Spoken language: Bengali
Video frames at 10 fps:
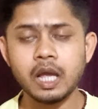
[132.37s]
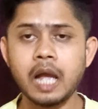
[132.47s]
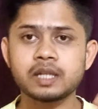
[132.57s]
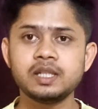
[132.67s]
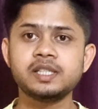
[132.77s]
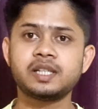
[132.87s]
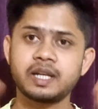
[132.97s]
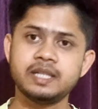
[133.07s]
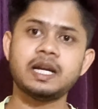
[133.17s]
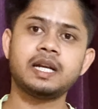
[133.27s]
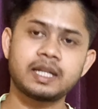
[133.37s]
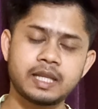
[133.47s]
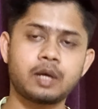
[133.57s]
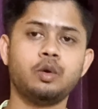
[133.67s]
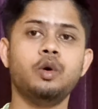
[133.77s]
অ্যাটলিস্ট রেজাল্টটা
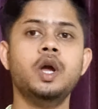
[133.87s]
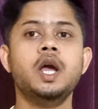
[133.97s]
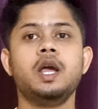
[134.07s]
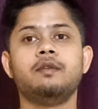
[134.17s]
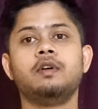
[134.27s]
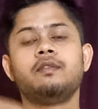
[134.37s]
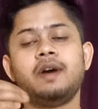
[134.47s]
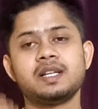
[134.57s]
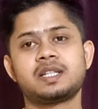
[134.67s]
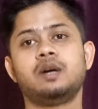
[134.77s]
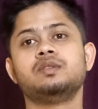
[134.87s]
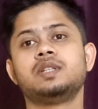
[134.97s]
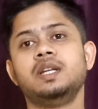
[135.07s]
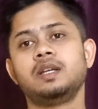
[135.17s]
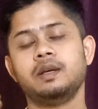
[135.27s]
দেখো এবং ফার্স্ট
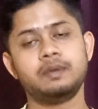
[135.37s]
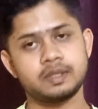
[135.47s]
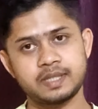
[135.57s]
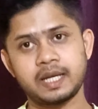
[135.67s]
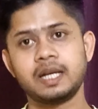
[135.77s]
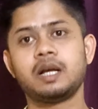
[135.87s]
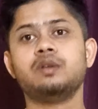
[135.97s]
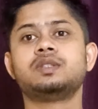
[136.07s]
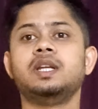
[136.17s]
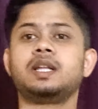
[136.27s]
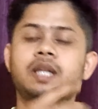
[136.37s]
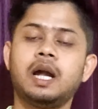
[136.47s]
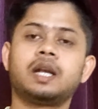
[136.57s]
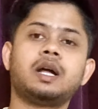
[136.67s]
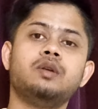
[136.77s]
কাউন্সিলিং সেকেন্ড কাউন্সিলিং
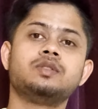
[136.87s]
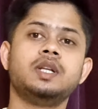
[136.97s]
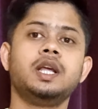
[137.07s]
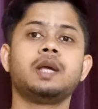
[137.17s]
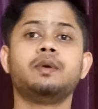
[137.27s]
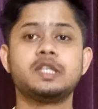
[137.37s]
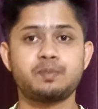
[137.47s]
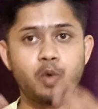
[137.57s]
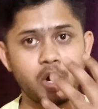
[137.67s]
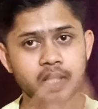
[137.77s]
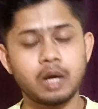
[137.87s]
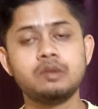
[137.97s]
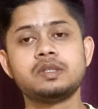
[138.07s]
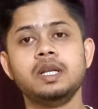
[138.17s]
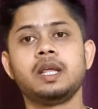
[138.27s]
থার্ড কাউন্সিলিং এবং স্পট
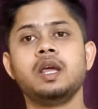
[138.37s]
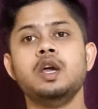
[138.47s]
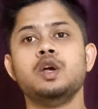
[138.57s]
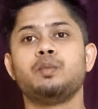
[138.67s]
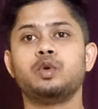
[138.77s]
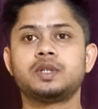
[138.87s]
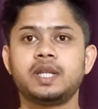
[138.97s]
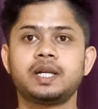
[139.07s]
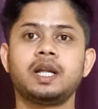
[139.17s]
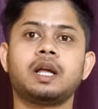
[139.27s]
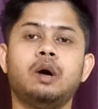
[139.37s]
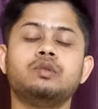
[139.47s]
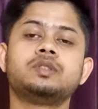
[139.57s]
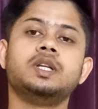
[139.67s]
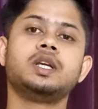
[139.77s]
কাউন্সিলিং প্রত্যেকটা
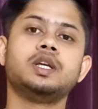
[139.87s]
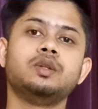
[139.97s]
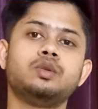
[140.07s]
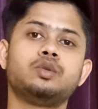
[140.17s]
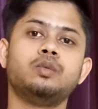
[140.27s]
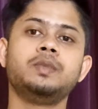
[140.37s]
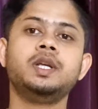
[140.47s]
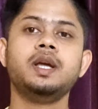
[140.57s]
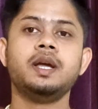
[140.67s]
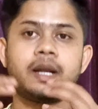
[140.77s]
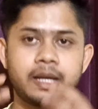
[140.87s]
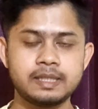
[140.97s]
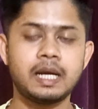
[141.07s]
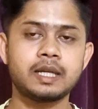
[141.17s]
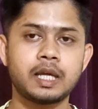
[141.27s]
কাউন্সিলিং কিন্তু তুমি
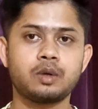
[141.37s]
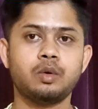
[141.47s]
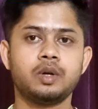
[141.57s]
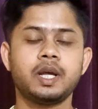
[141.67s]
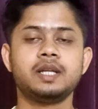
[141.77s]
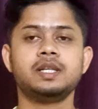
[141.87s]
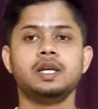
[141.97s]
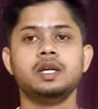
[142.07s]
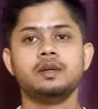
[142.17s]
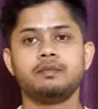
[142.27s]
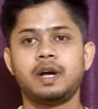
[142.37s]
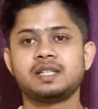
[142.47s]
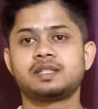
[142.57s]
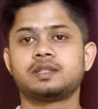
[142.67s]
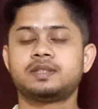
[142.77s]
রেজাল্ট দেখো ঠিক আছে
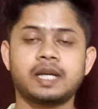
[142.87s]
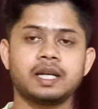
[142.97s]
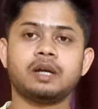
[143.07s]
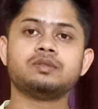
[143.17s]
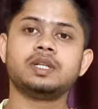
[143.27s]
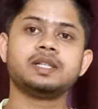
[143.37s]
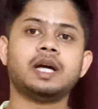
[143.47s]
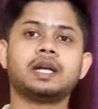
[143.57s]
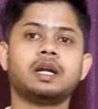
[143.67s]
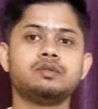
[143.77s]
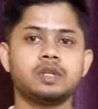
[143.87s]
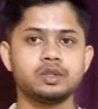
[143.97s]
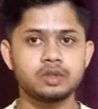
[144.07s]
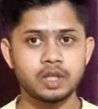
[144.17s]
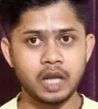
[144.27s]
ফার্স্ট সেকেন্ড কাউন্সিলিং থার্ড কাউন্সিলিং
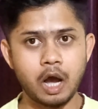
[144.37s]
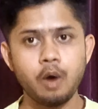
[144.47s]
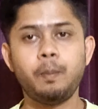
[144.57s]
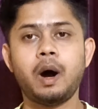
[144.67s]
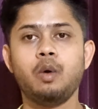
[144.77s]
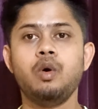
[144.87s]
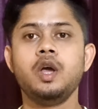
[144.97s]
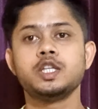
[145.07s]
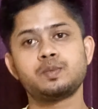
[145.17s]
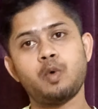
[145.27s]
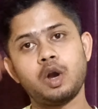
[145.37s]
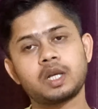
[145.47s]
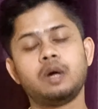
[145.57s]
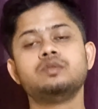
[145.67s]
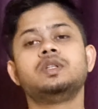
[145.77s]
যদি নাও পাও স্পট
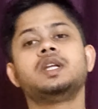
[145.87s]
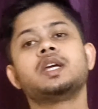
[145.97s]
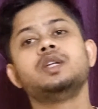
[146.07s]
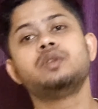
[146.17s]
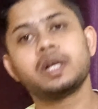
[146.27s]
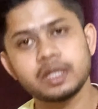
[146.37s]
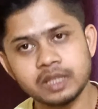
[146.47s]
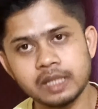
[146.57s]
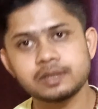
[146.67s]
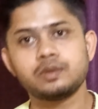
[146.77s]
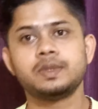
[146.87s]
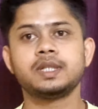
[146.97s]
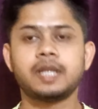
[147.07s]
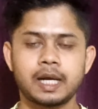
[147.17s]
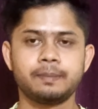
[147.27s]
কাউন্সিলিংয়ে কিন্তু একটা চান্স তোমাদের
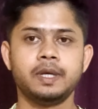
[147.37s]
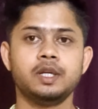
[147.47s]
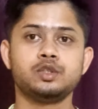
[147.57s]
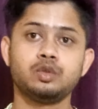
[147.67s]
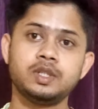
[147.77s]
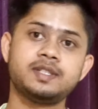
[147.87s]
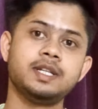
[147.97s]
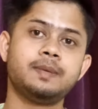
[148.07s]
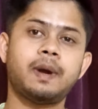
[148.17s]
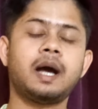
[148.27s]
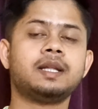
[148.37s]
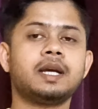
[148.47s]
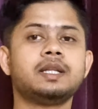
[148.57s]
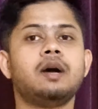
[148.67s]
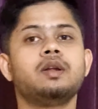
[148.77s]
থাকবে যদি সিট ফাঁকা
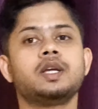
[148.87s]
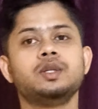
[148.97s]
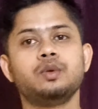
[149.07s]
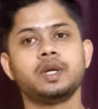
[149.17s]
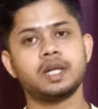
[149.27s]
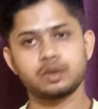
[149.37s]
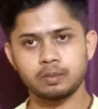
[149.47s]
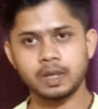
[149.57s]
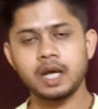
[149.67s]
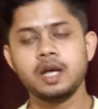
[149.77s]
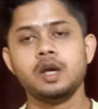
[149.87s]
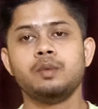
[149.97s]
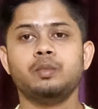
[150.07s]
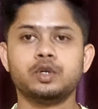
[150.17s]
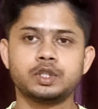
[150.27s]
থাকে তাহলে কিন্তু ওইখানে তোমরা
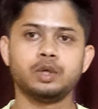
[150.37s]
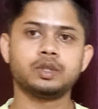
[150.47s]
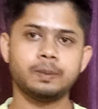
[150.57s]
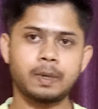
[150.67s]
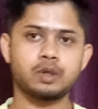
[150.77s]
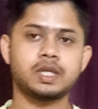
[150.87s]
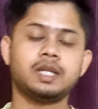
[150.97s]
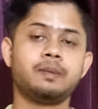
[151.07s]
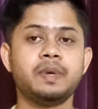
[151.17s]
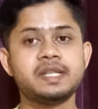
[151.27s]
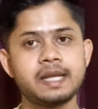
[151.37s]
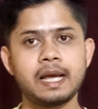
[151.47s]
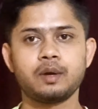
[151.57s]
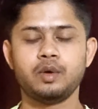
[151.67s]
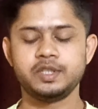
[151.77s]
ভর্তি হতে পারো যাদের বেশি
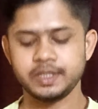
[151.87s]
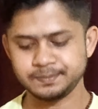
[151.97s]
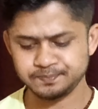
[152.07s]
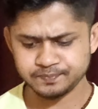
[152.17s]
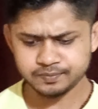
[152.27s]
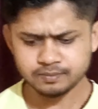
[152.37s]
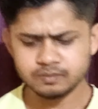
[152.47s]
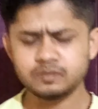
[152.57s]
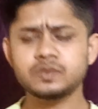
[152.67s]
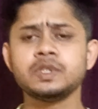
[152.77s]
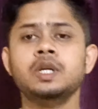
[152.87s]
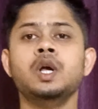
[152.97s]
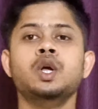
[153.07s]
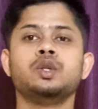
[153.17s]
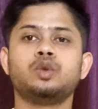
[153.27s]
র্যাঙ্ক হয়েছে
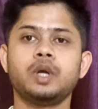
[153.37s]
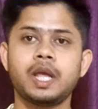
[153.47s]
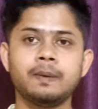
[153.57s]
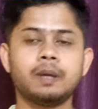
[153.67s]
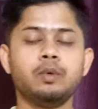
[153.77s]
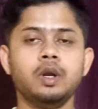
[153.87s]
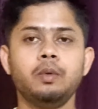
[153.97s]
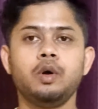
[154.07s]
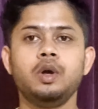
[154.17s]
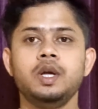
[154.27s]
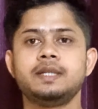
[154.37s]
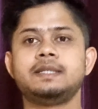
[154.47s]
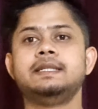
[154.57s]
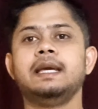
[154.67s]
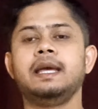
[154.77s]
তো এবার বলবো
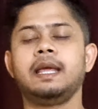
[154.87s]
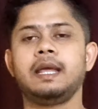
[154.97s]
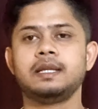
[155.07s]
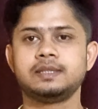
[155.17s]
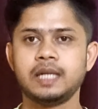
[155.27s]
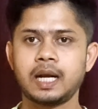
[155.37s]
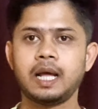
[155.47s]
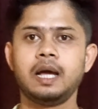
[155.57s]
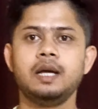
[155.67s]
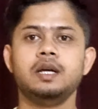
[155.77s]
যে যারা